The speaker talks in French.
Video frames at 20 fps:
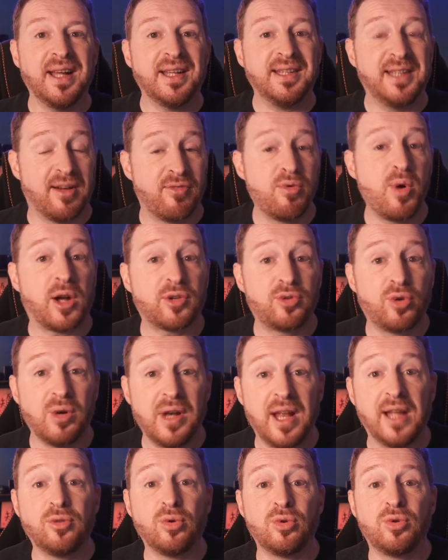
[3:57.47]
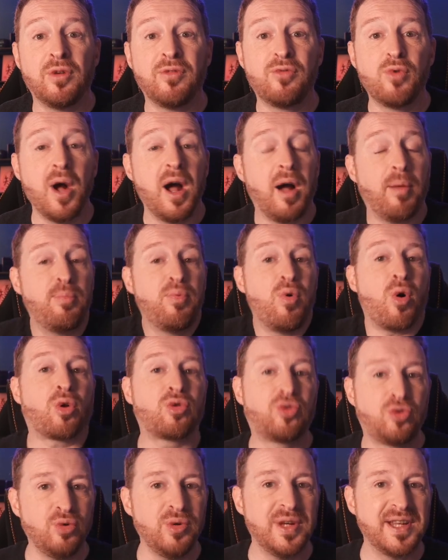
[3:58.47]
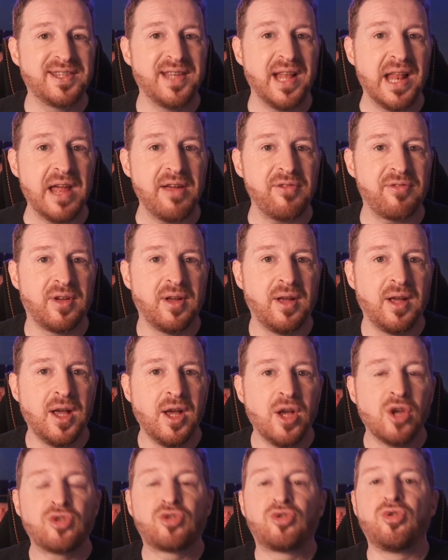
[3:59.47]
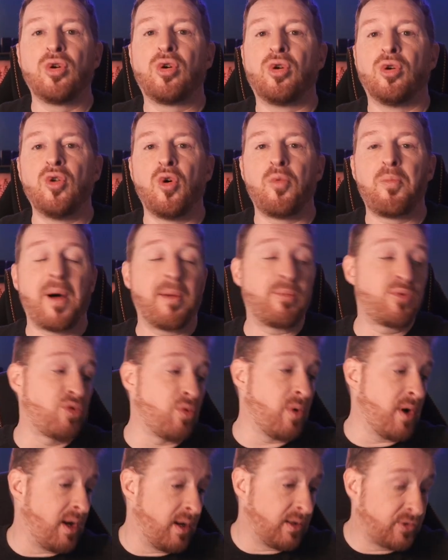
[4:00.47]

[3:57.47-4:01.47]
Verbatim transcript: d'avoir de l'aide aux devoirs pour tous les élèves. Ceux qu'on n'ont pas besoin,